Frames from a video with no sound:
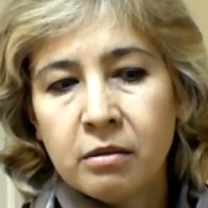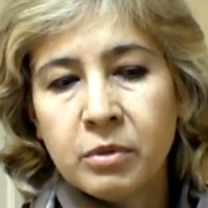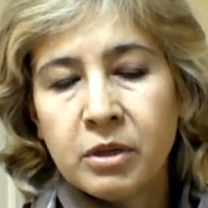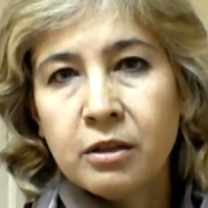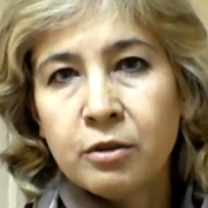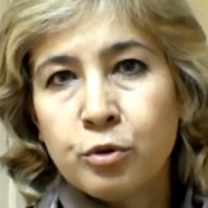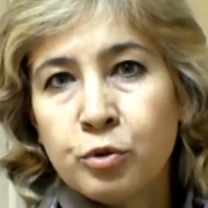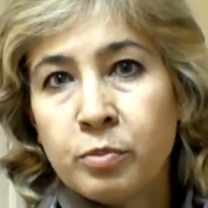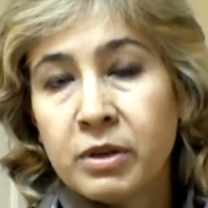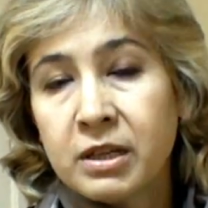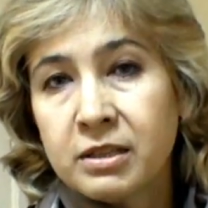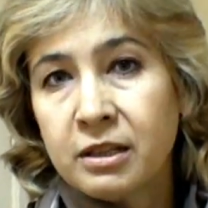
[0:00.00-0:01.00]
Михаил Юрьевич
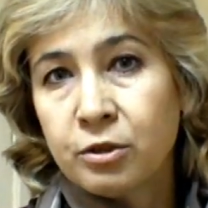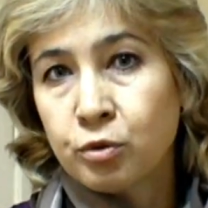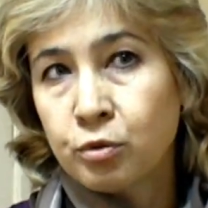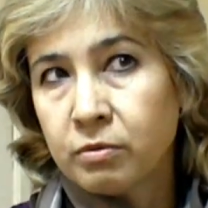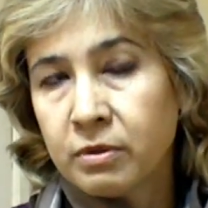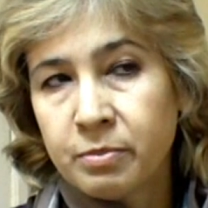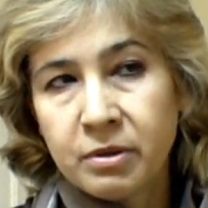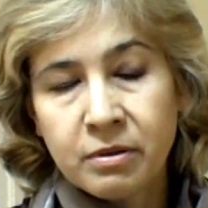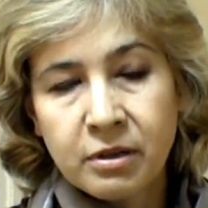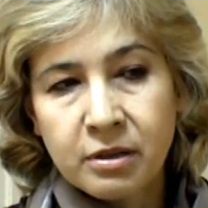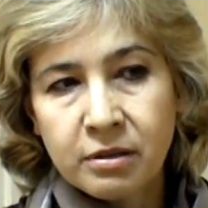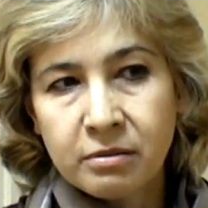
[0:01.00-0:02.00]
показал, что,
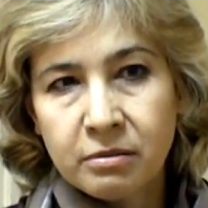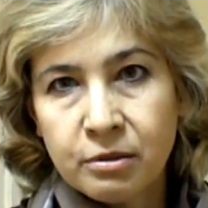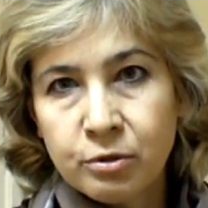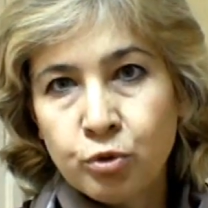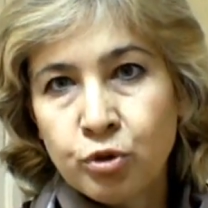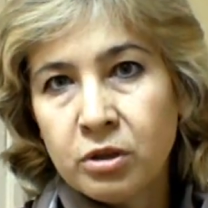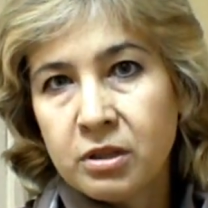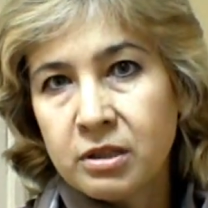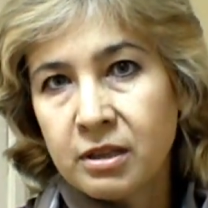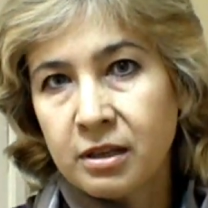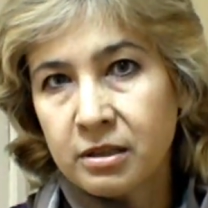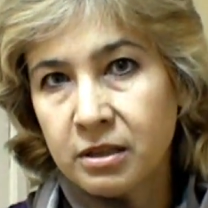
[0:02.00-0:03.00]
во-первых, изучение
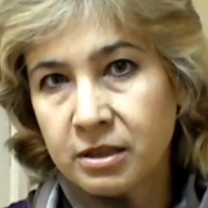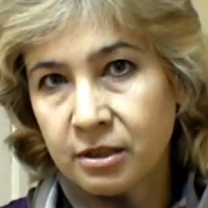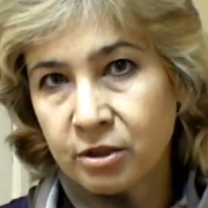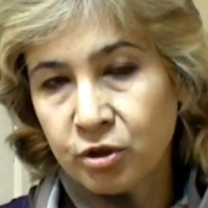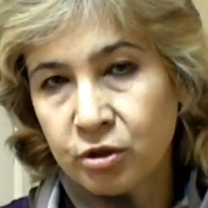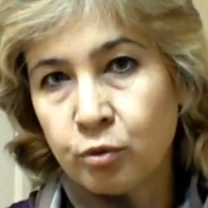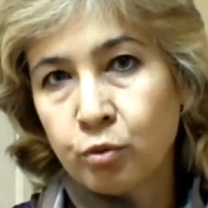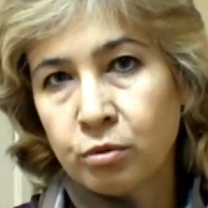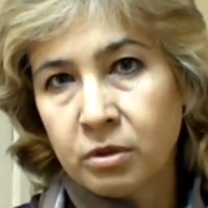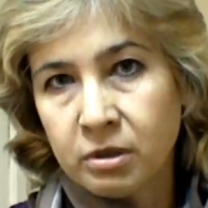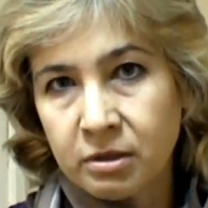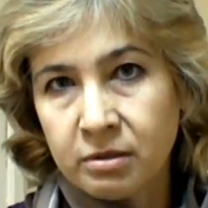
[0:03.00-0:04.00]
языка – это достаточно
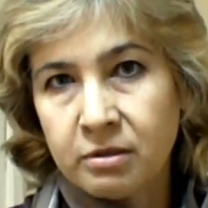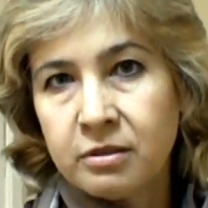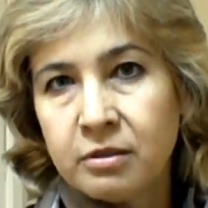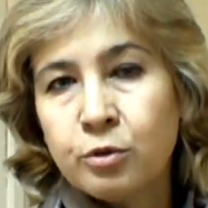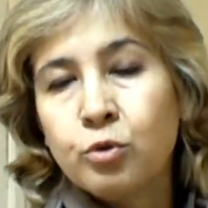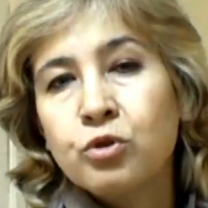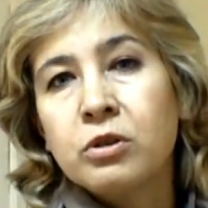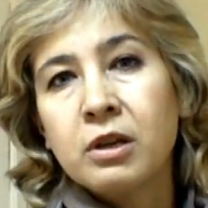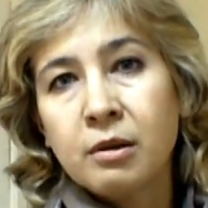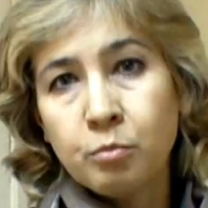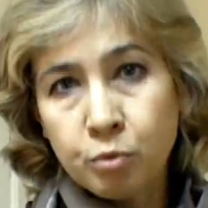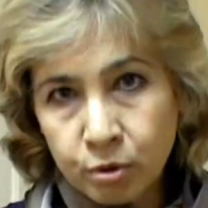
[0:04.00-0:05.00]
трудная, сложная
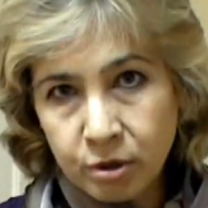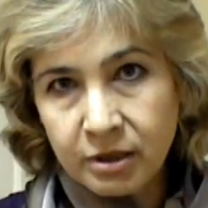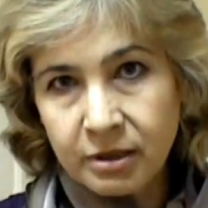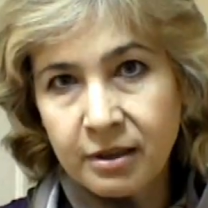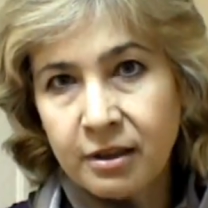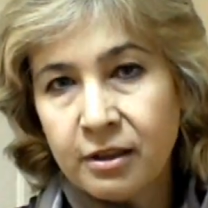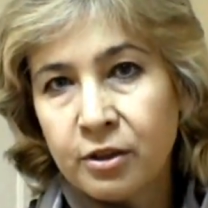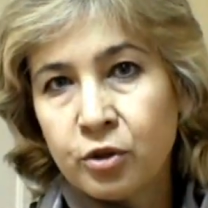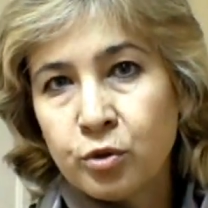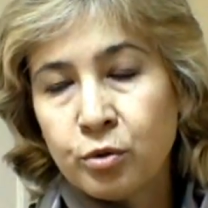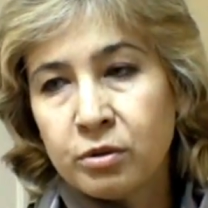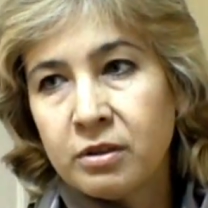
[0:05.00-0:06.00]
работа,
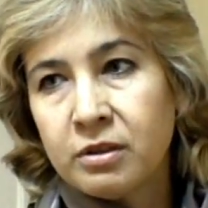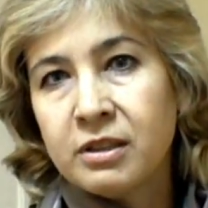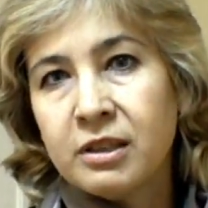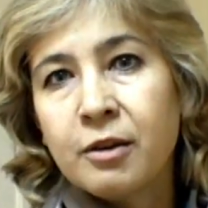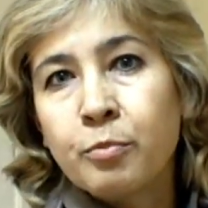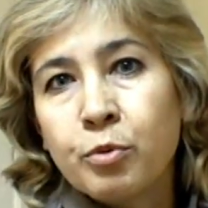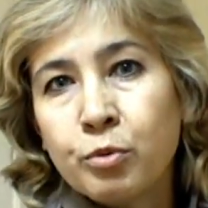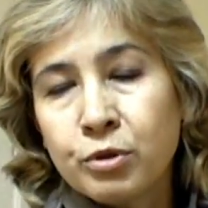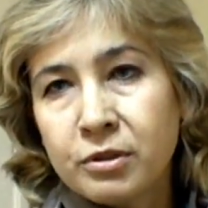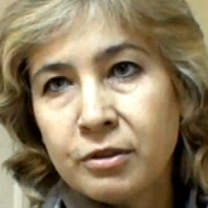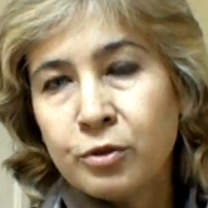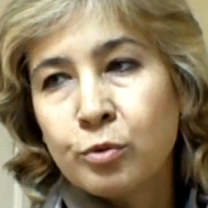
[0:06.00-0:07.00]
что это не так
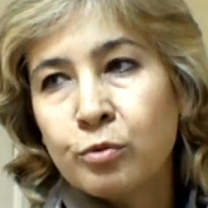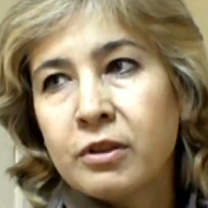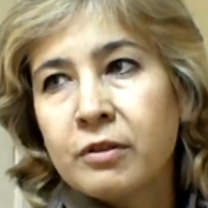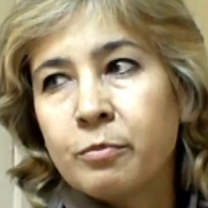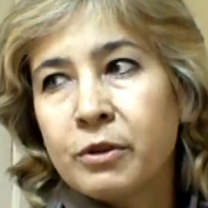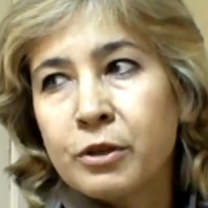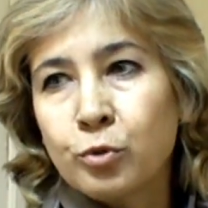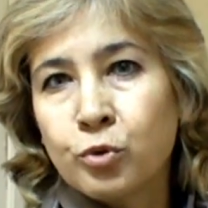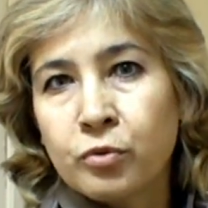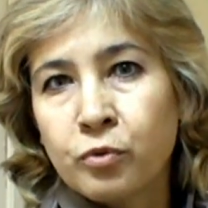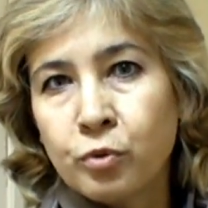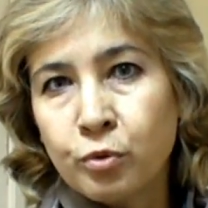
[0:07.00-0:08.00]
просто, что там,
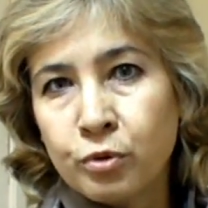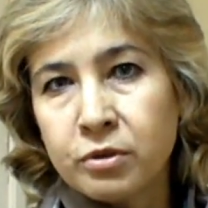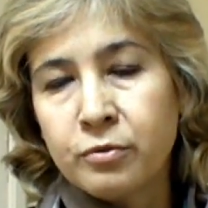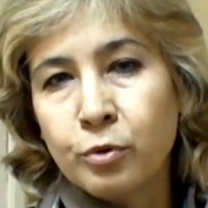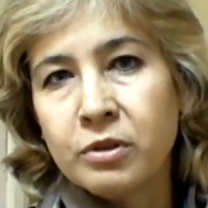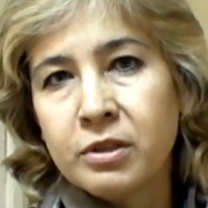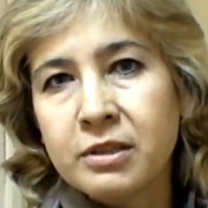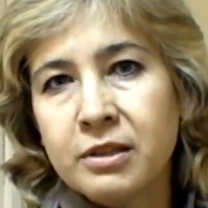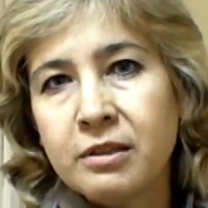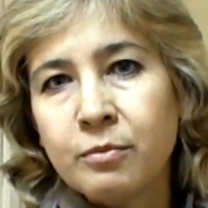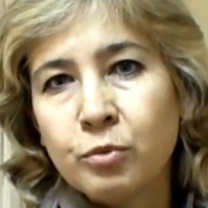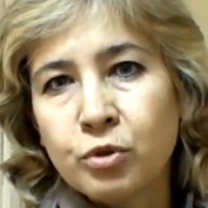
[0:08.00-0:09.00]
прослушав курс
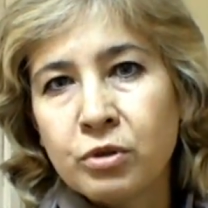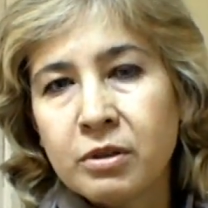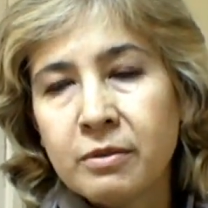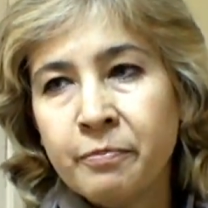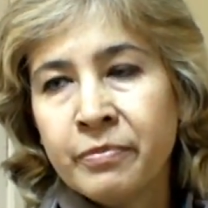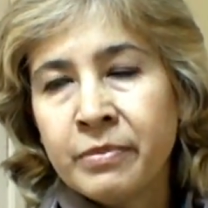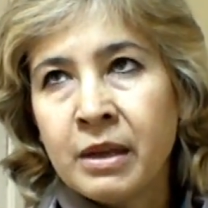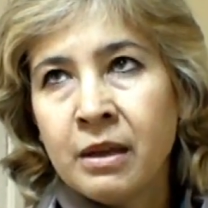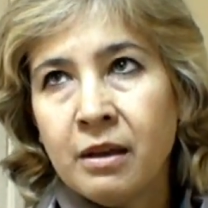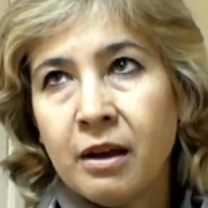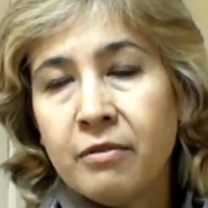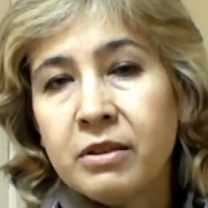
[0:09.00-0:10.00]
двухнедельный, можно
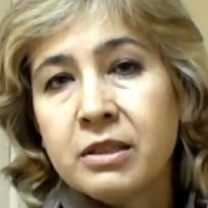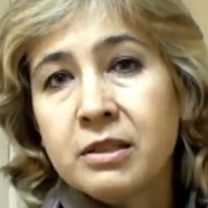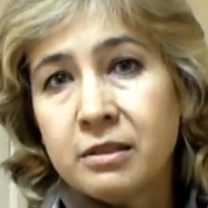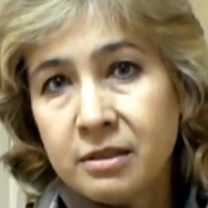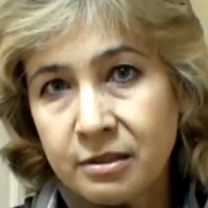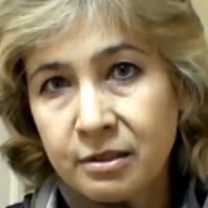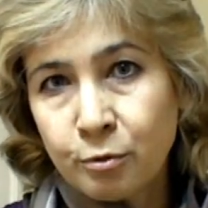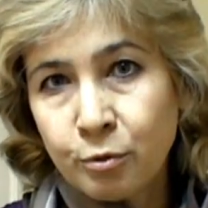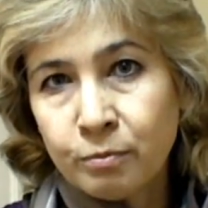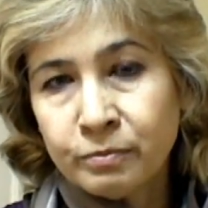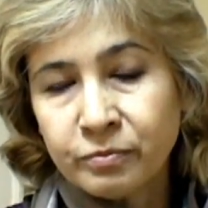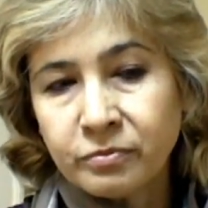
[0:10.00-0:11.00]
овладеть
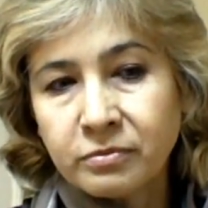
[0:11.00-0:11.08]
языком.